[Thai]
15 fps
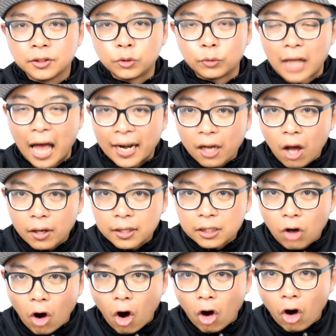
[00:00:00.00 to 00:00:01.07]
สุดท้ายนี่ก็คือ
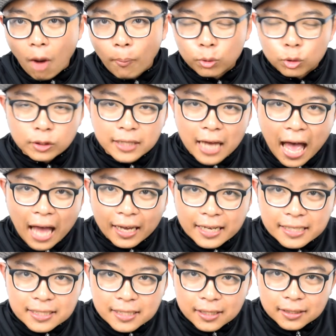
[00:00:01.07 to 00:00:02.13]
ขอขอบคุณทาง a
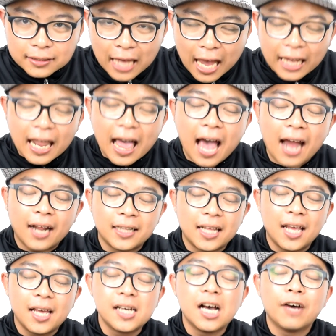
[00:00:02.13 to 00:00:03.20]
เซอร์ไท l แลนด์นะ
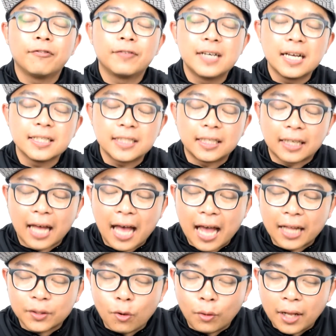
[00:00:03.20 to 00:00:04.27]
ที่เอื้อเฟื้อสินค้า
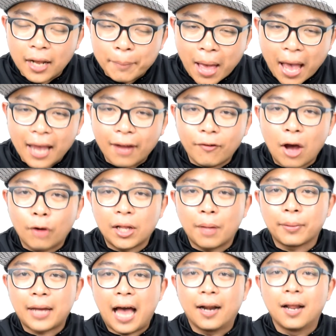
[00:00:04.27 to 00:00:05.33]
ตัวนี้มาให้เรา
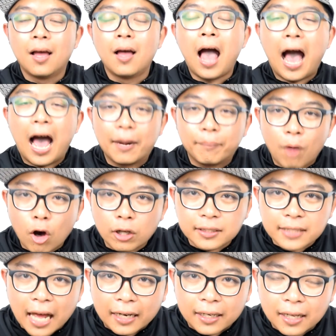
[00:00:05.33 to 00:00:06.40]
ทำการอันบ็อกซ์
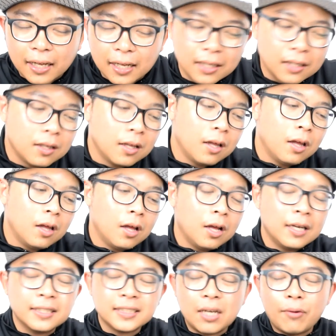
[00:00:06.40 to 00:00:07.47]
กันนะฮะ
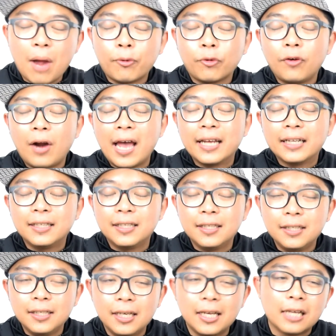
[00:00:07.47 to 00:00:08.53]
สำหรับใคร
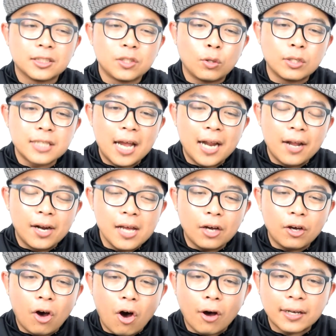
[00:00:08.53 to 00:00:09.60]
ที่สนใจในเรื่อง
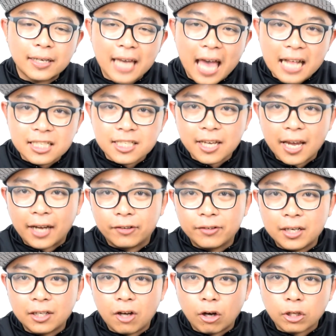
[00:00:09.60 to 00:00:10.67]
ของแกจเจต
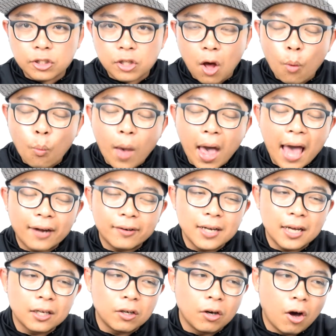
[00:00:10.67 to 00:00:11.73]
เรื่องของซอฟต์แวร์เรื่
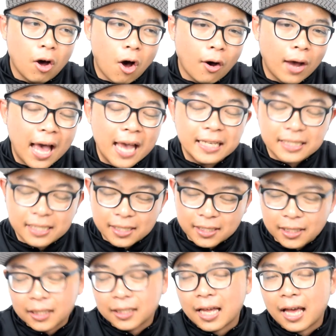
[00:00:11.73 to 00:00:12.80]
องของ IT
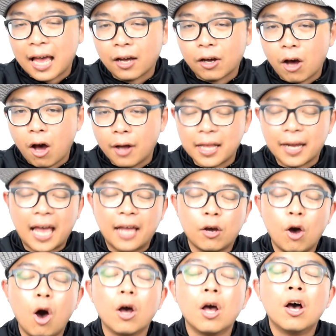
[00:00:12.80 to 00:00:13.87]
นะฮะก็ยังไง
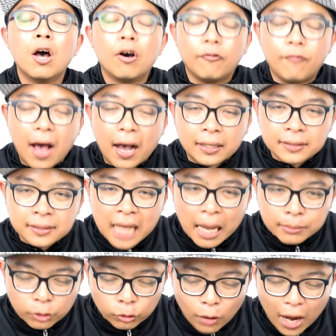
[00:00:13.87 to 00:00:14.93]
ก็ฝาก
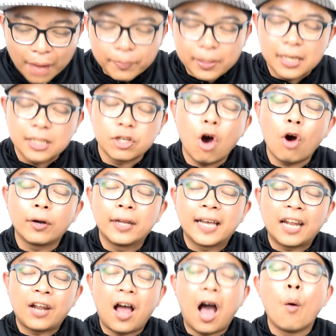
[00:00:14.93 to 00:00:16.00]
subscriber ช่องนี้
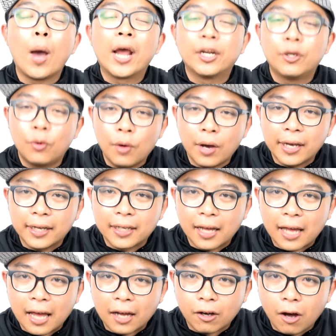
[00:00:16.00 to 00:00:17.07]
กันเอาไว้ด้วยนะ
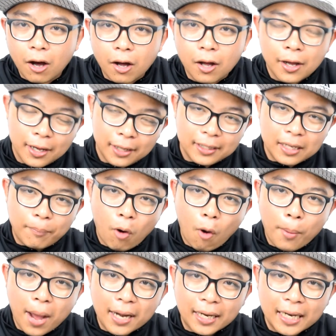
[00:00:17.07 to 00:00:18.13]
ฮะก็เดี๋ยวพบ
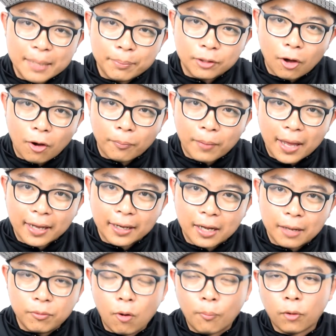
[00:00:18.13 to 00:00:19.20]
กันในคลิปต่อไปครั
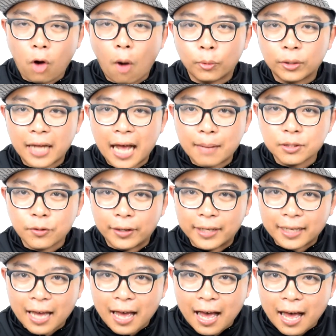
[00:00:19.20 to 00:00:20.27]
บผม ขอบคุณครับ สวัสดี
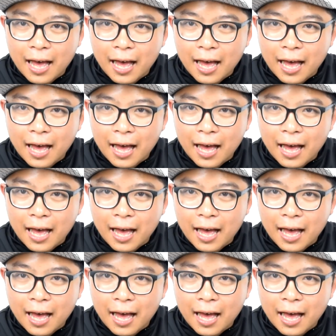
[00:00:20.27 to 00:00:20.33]
ครั